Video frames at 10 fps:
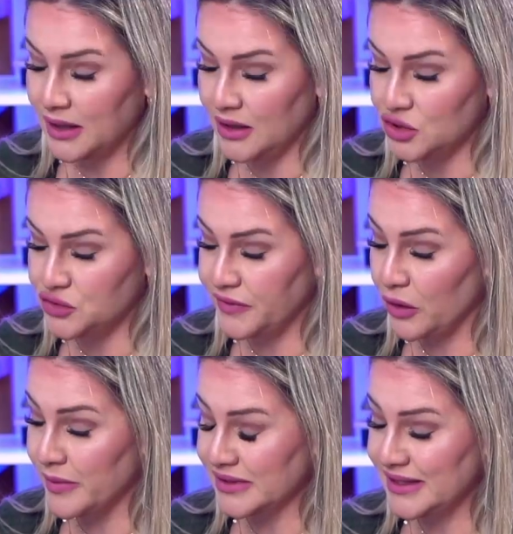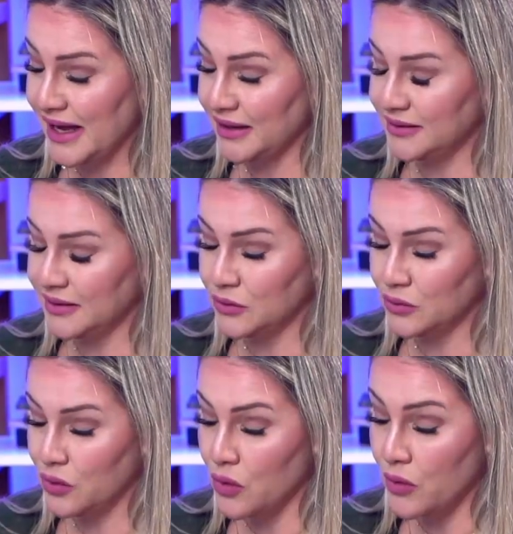E a gente vai começar, então,
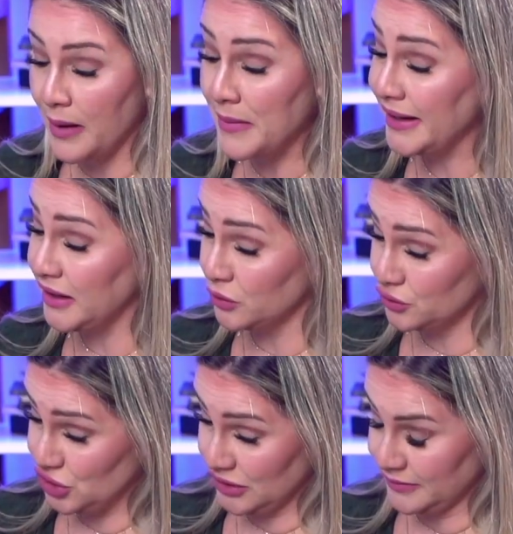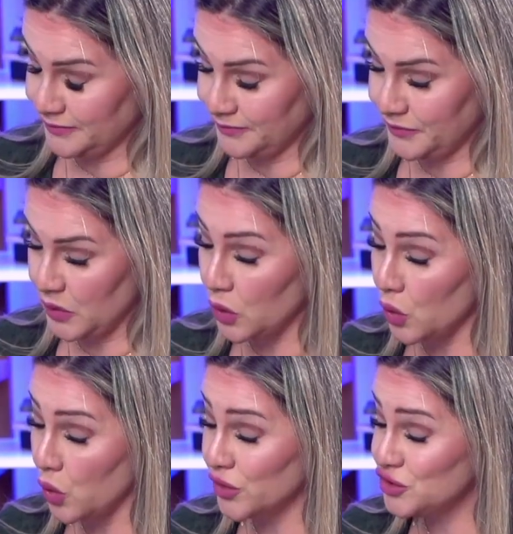com a Marilde.
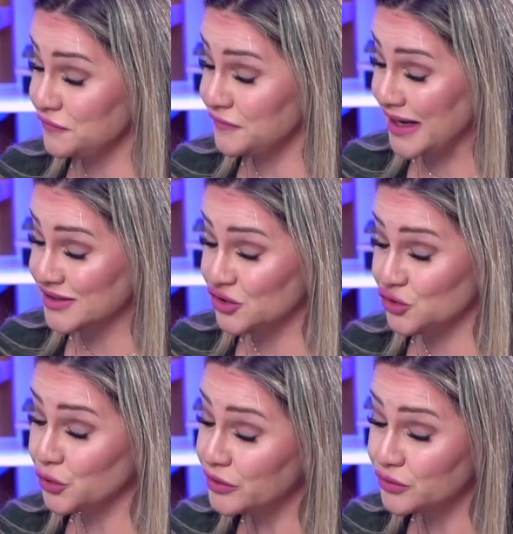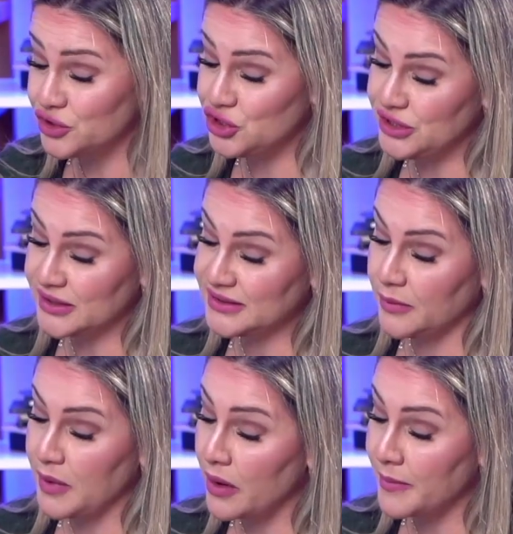Hoje faz 18 dias que
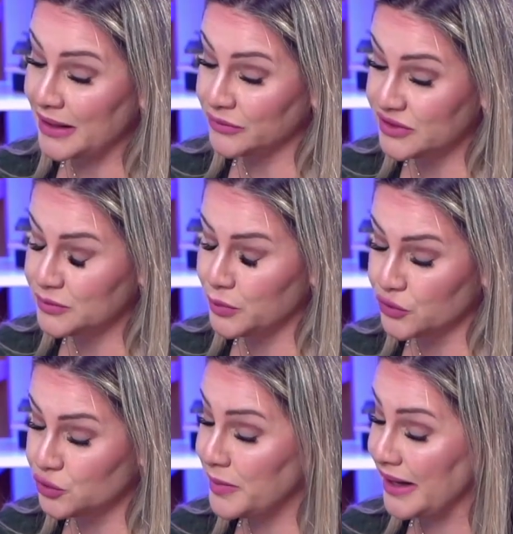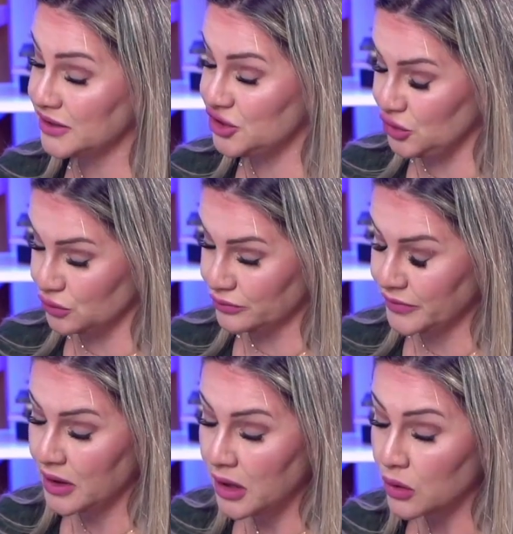meu amado esposo partiu,
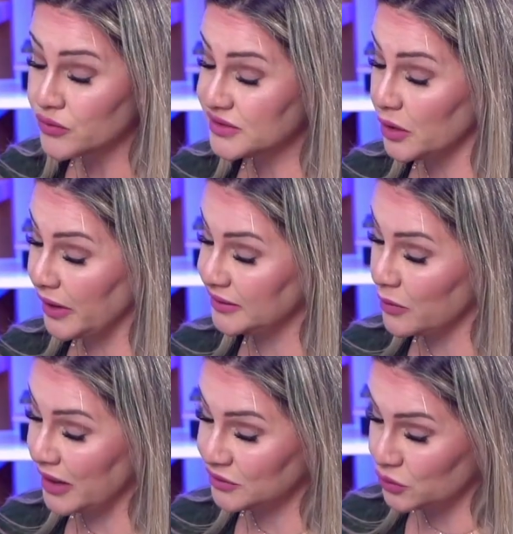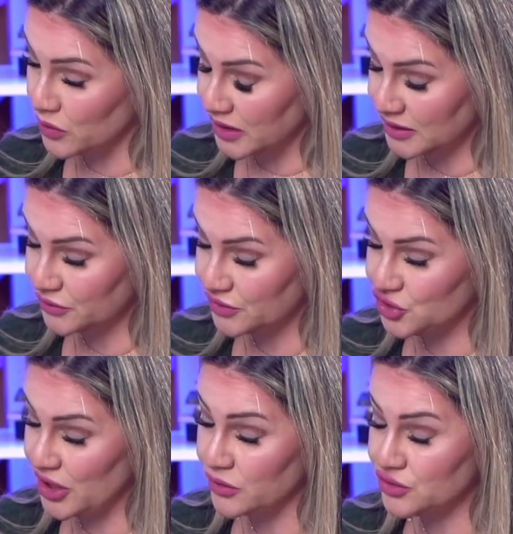com 54 anos,
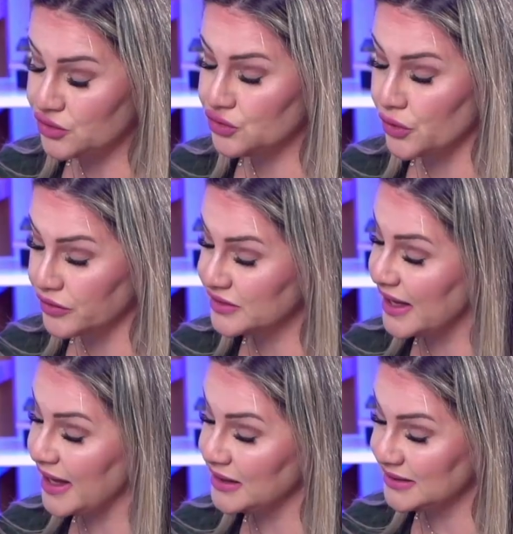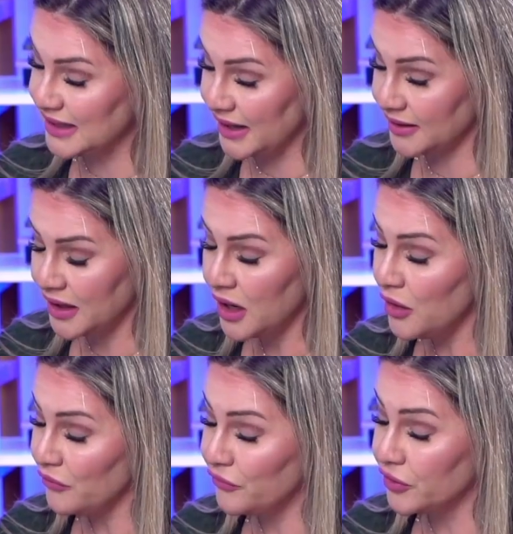cheio de sonhos a realizar.
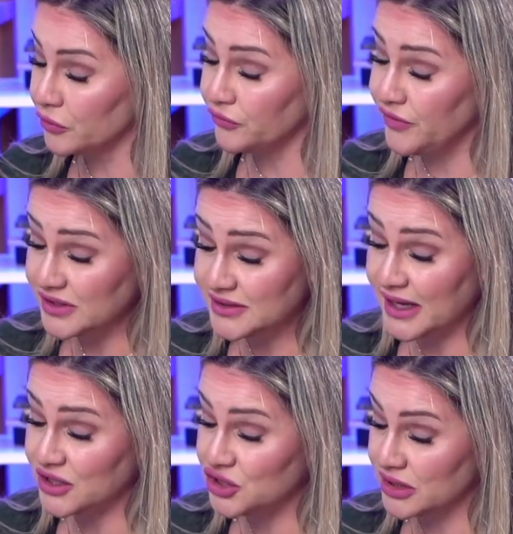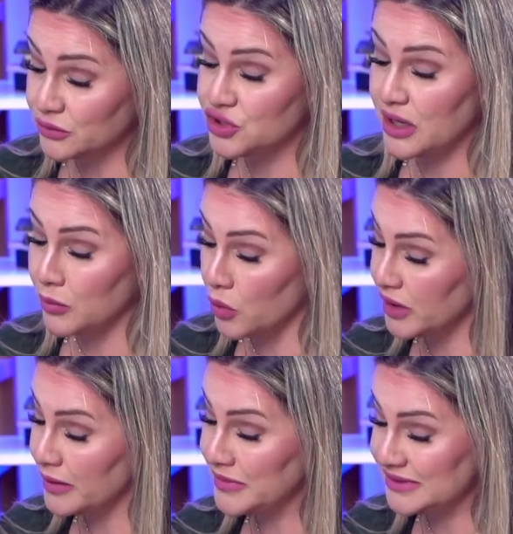Foram 27 anos de amor,
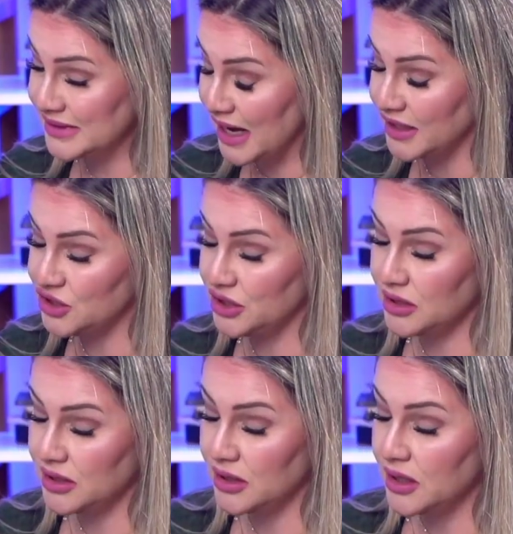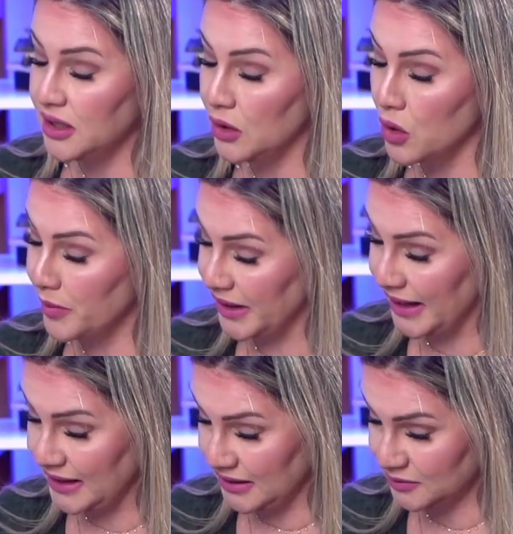amizade e
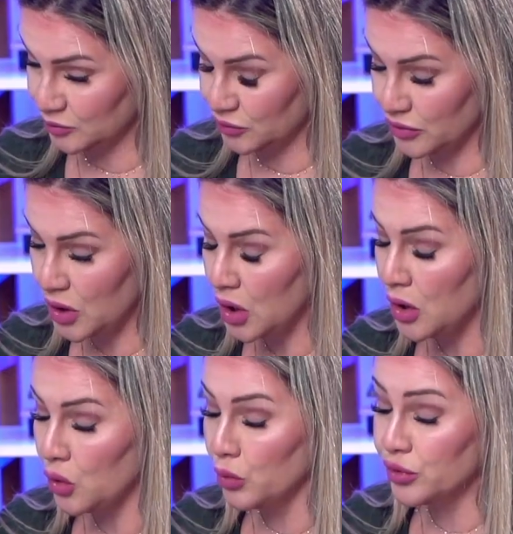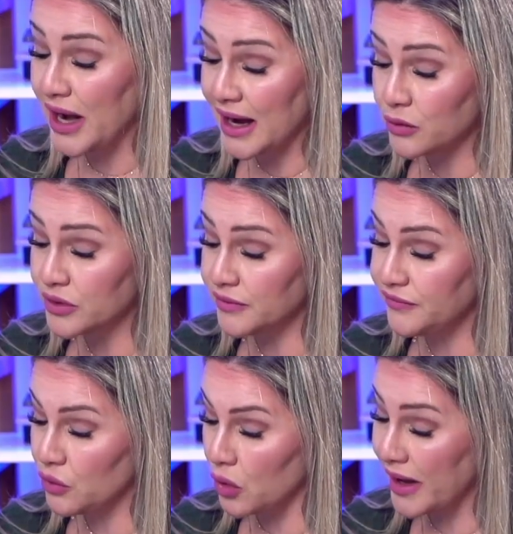companheirismo. O buraco que
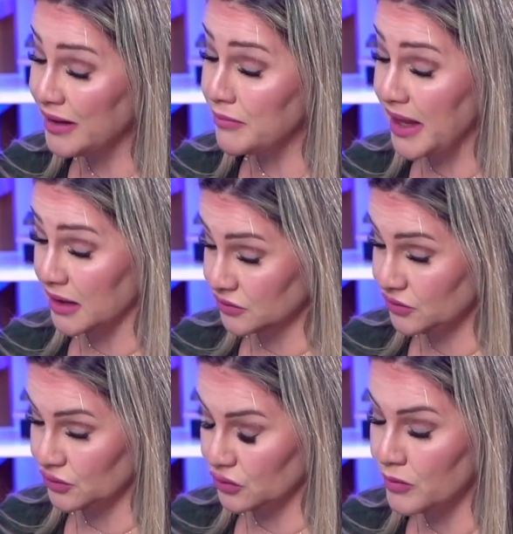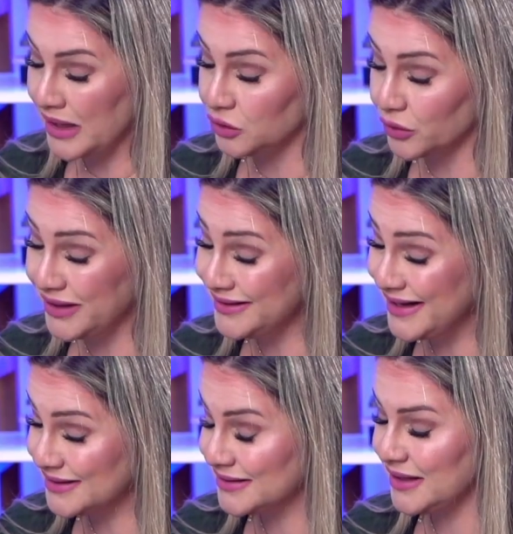ficou é imenso, uma dor
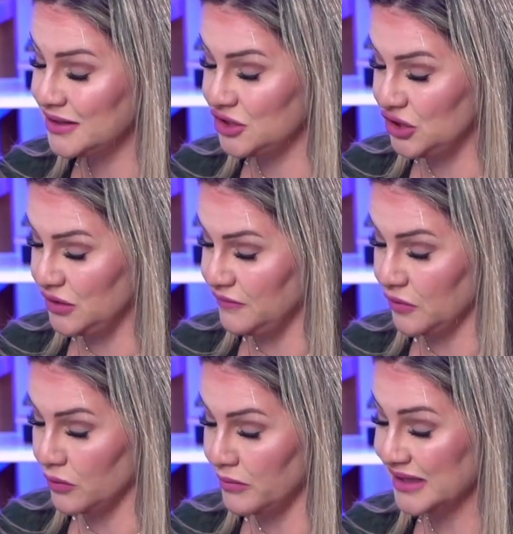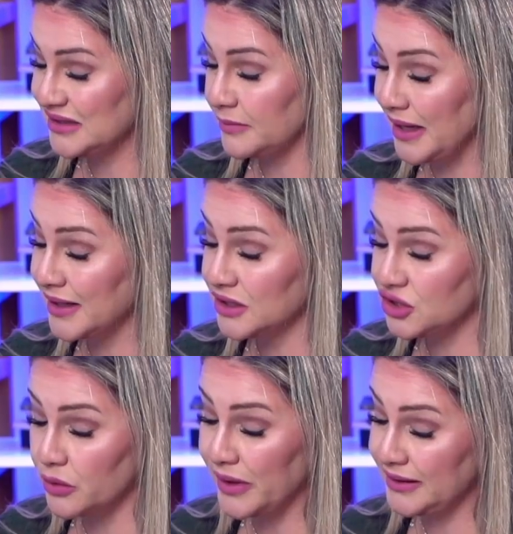indescritível, mas também
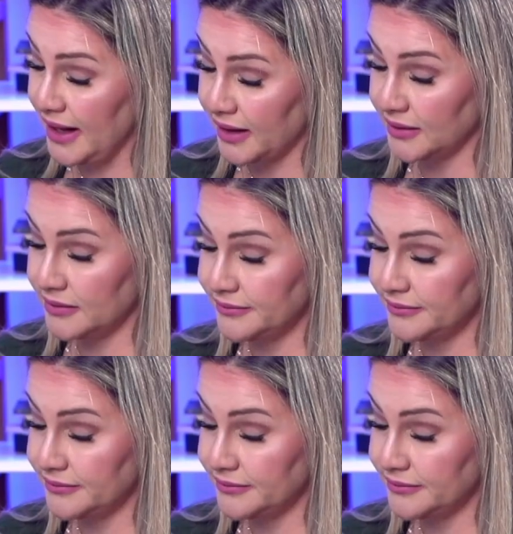gratidão eterna.